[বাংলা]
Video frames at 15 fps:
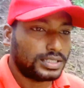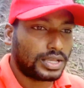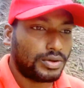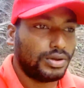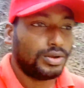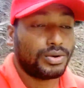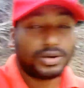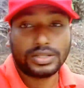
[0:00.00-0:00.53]

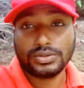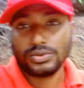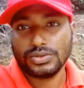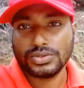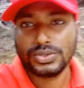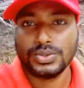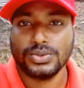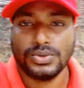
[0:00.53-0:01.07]
তাহলে হঠাৎ
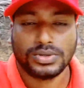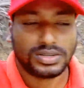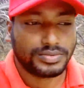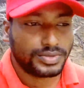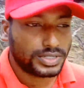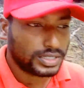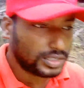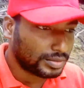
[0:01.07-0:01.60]
করে যদি কোনো একটা
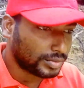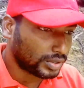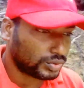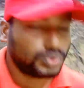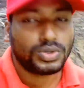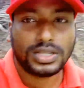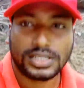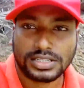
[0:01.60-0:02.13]
ভিসাতে আমরা
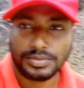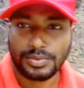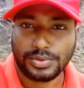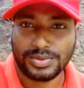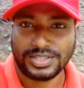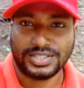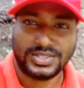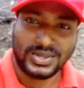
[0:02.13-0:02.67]
চলে আসি
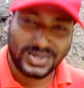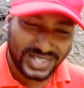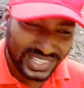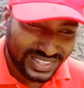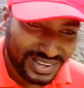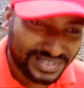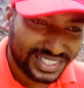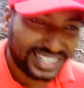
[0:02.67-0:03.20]
প্রবাসে তখন
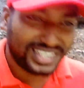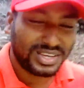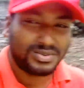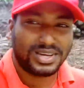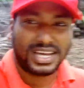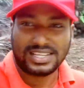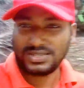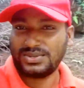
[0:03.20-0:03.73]
কিন্তু আমাদের
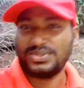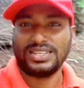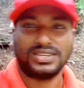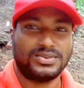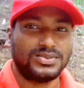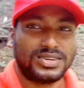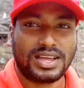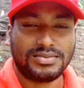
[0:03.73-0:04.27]
কীভাবে কাজ করতে
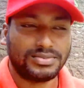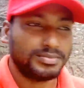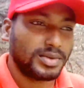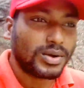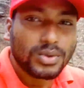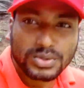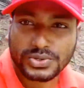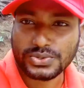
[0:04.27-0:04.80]
একটু টাফ
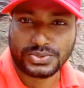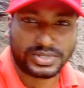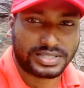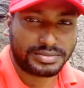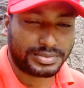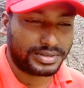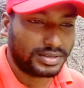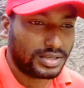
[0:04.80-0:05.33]
বা কষ্ট হয়ে
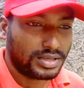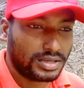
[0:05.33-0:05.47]
যাবে